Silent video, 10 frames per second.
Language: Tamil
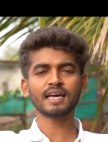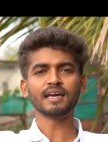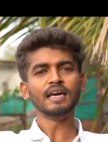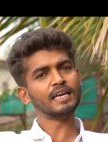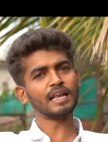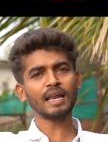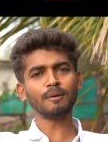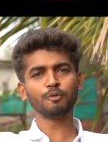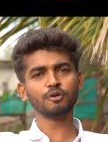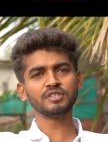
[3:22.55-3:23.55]
ஏன்
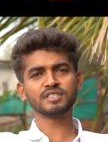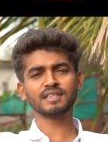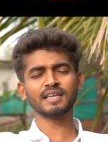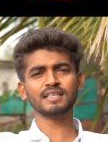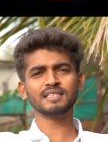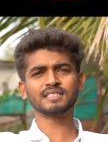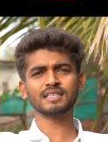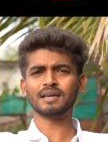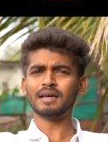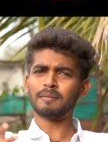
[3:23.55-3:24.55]
எல்லாம் புரிஞ்சு தெரிஞ்சு